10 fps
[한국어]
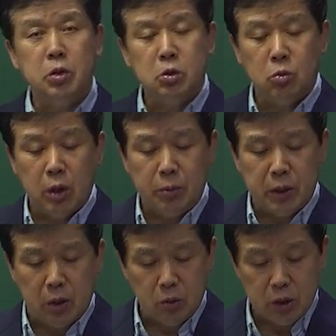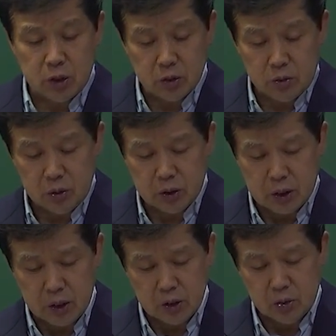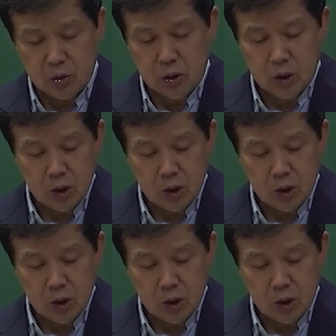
킬로그램이 나오겠죠 자 그래서